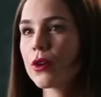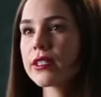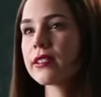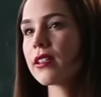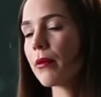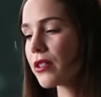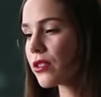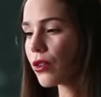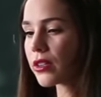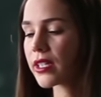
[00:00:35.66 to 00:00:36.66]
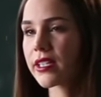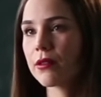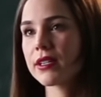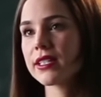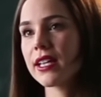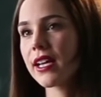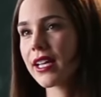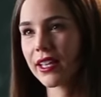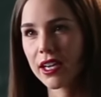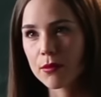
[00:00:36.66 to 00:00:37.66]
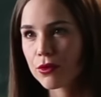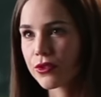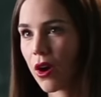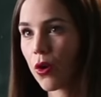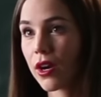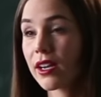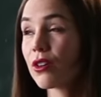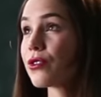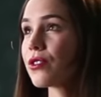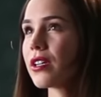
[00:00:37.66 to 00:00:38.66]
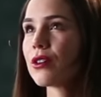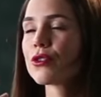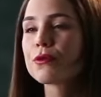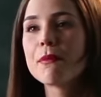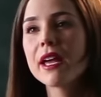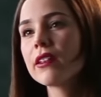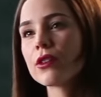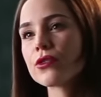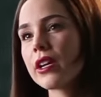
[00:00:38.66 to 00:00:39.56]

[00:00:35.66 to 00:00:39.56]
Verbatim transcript: no es esta versión transgiversada que tenemos ahora en los, en los medios.